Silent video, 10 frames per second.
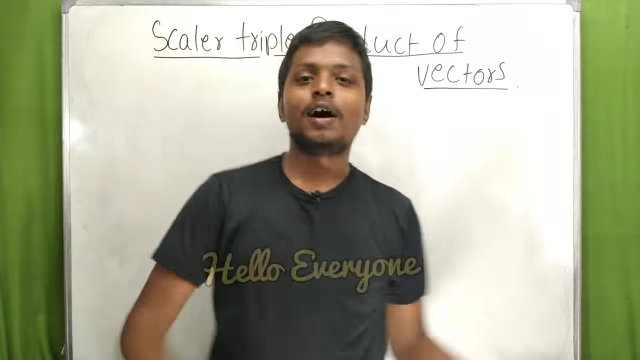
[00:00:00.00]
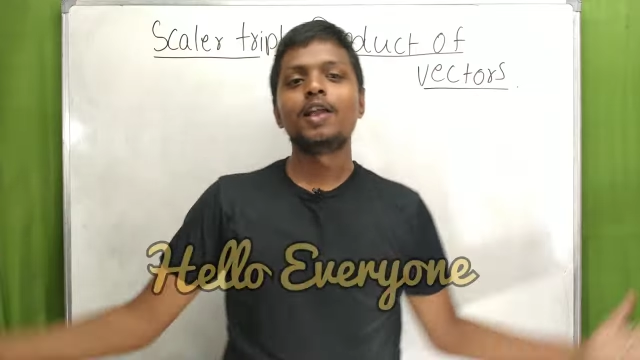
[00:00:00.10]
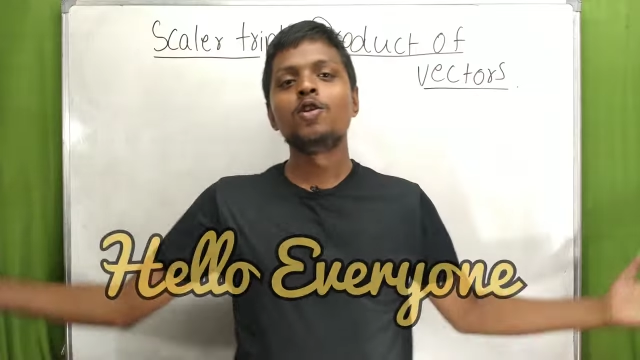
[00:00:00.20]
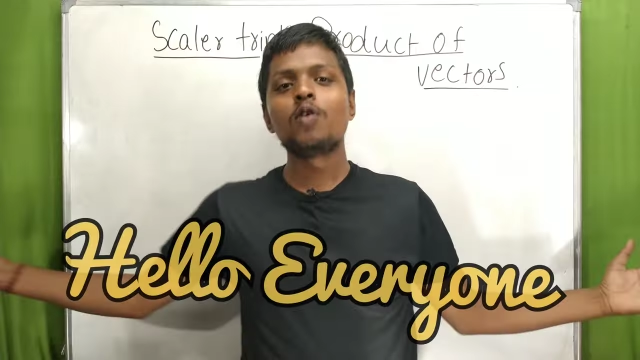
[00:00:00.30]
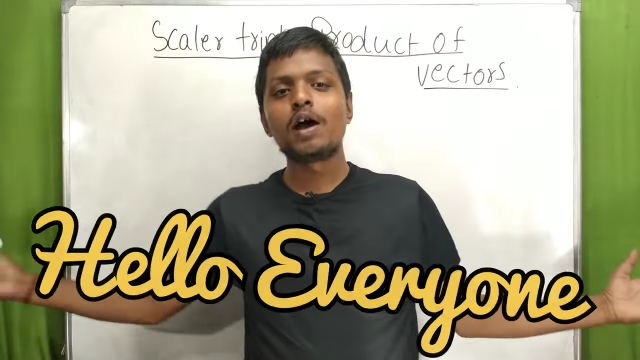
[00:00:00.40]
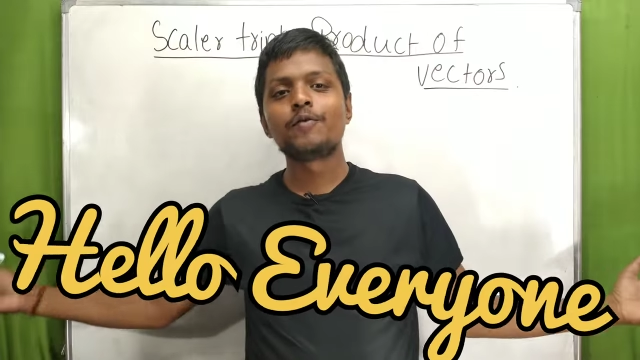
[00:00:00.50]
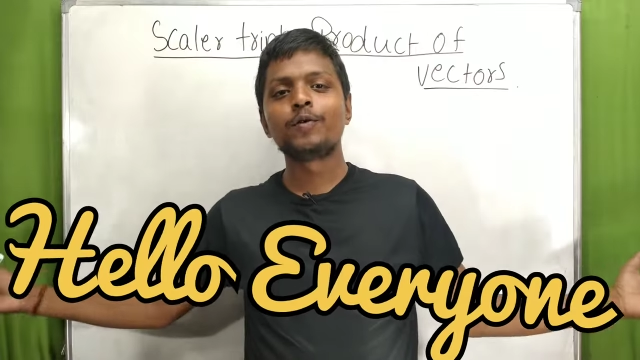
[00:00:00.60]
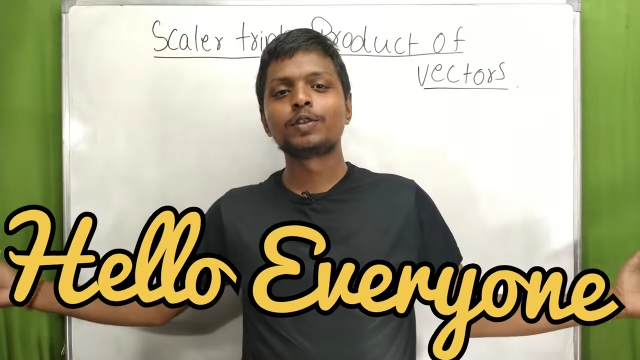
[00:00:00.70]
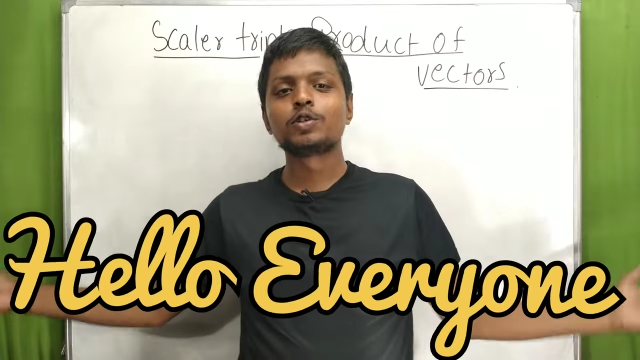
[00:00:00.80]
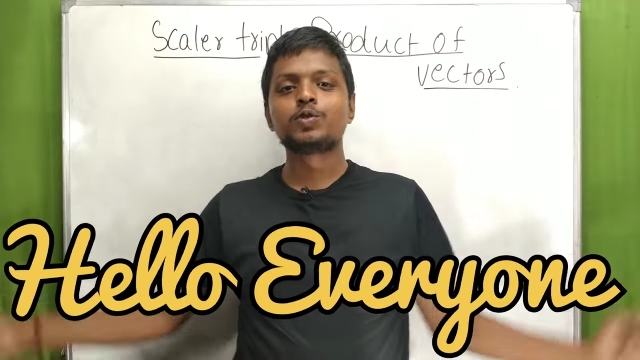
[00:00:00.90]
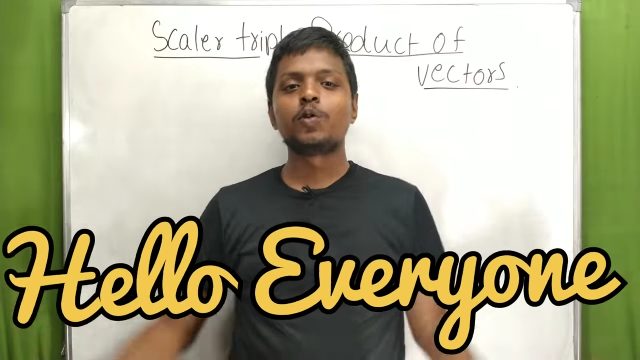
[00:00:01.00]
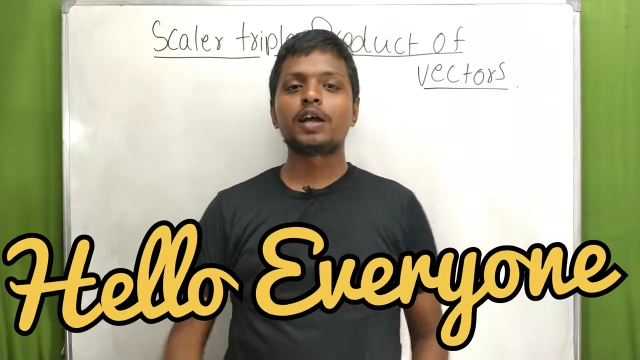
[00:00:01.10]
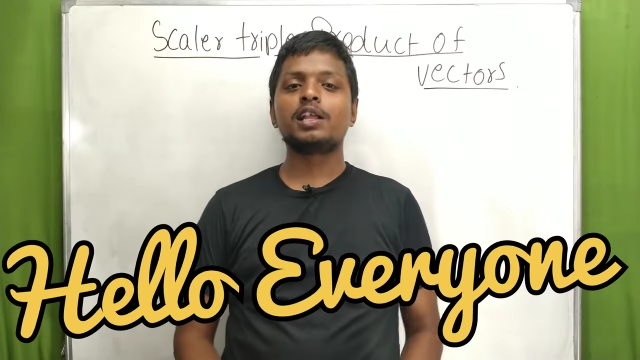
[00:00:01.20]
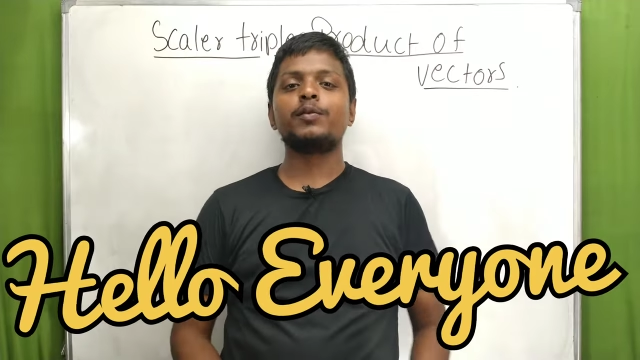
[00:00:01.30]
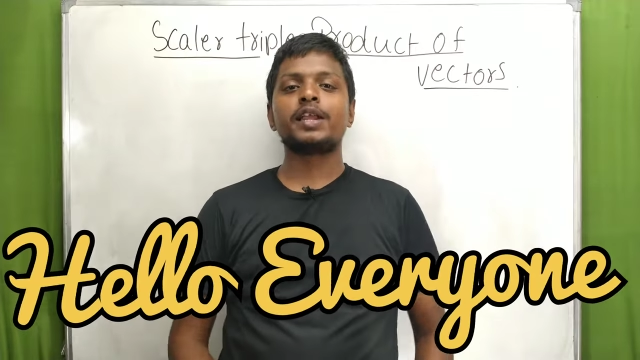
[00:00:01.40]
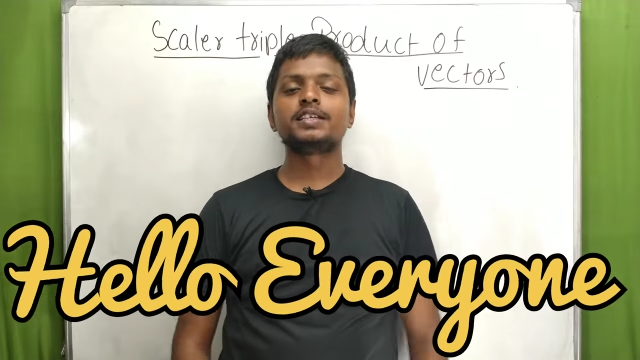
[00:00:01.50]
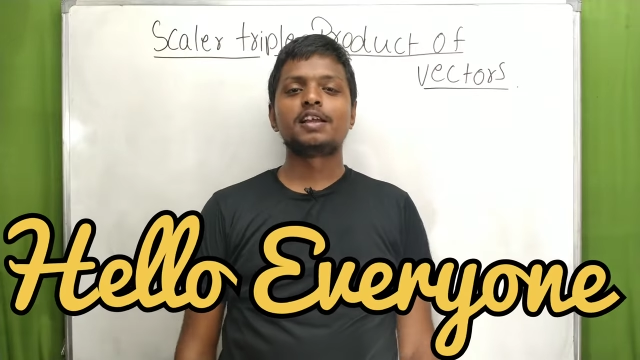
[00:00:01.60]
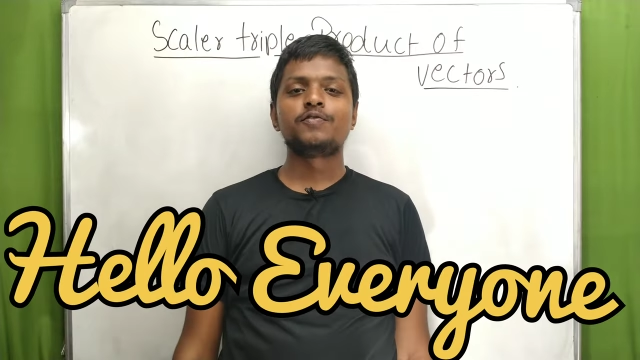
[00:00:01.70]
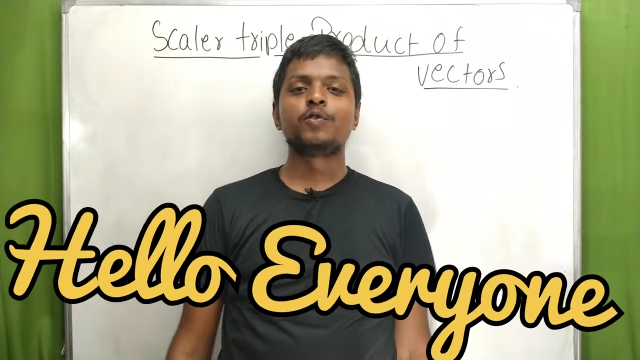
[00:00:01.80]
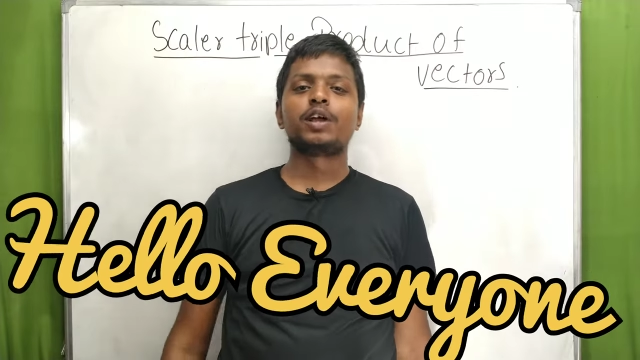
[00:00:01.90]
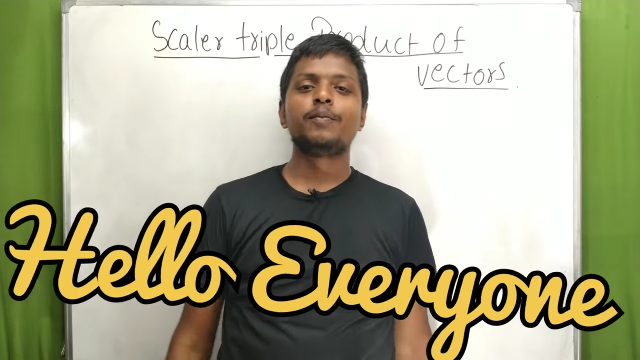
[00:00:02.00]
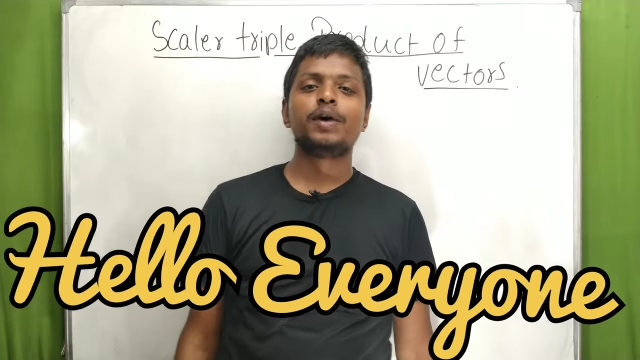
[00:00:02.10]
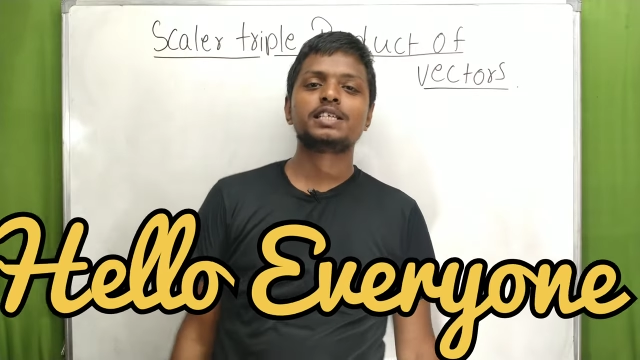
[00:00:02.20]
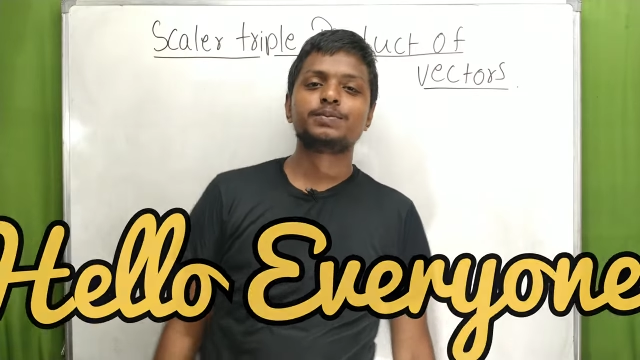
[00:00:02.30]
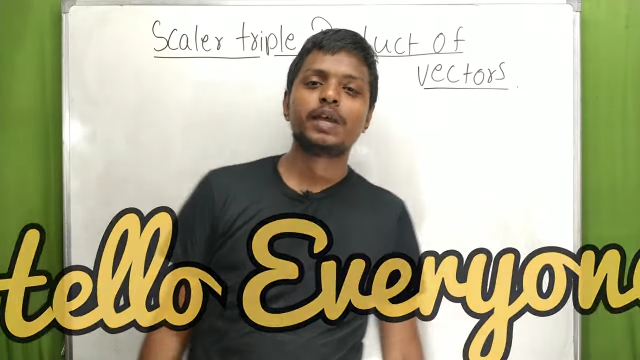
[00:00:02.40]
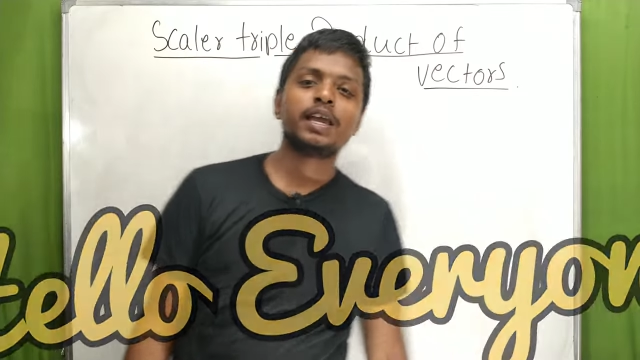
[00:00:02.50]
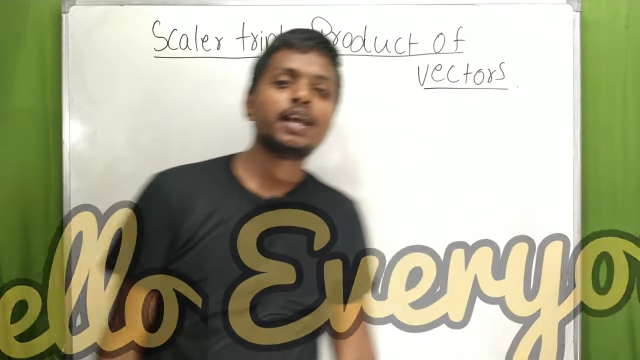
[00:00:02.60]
हेलो एवरीवन तो स्वागत है हमारे चैनल फुकरा मैथ्स पे